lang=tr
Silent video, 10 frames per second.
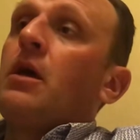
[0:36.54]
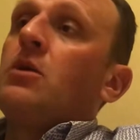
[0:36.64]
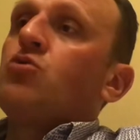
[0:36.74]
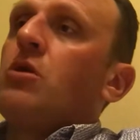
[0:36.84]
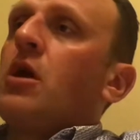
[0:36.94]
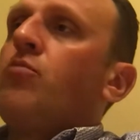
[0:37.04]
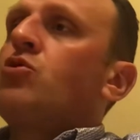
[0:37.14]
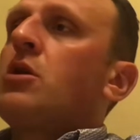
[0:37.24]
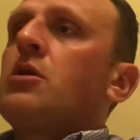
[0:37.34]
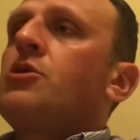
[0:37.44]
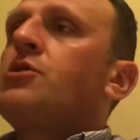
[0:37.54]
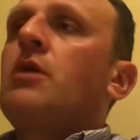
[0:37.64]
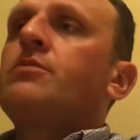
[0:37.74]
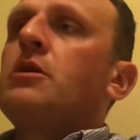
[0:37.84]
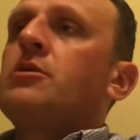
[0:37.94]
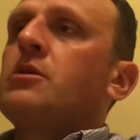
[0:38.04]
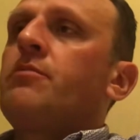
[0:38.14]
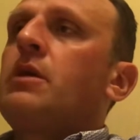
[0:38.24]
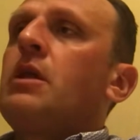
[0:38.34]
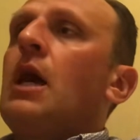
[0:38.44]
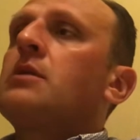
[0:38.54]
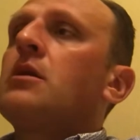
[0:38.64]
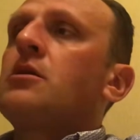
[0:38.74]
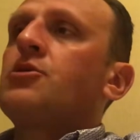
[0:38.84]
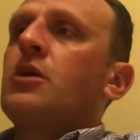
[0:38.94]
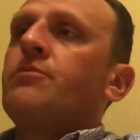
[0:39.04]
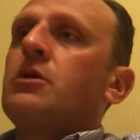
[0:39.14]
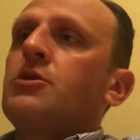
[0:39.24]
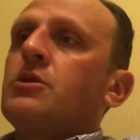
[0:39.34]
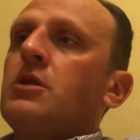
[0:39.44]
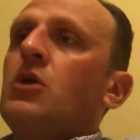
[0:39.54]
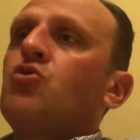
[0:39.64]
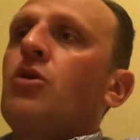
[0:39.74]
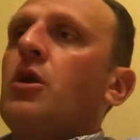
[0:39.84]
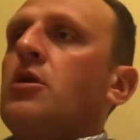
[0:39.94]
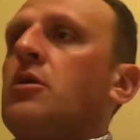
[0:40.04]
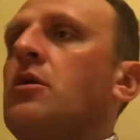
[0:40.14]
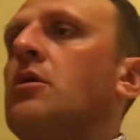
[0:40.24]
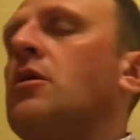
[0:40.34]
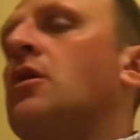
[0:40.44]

Sonra bu satış temsilcisi bir diğer satış temsilcisine şöyle dedi.